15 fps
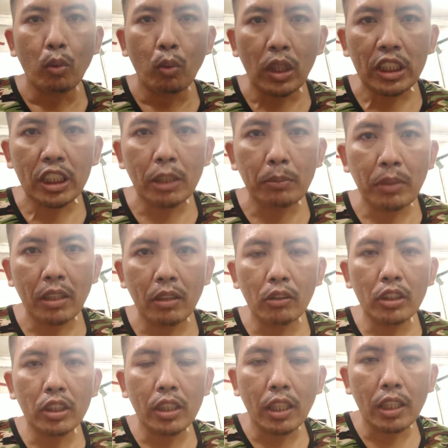What's up mga
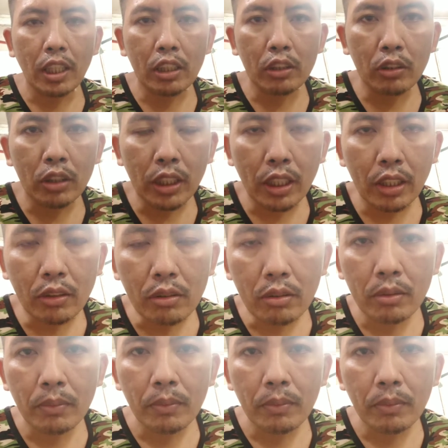Lods? Nandito tayo.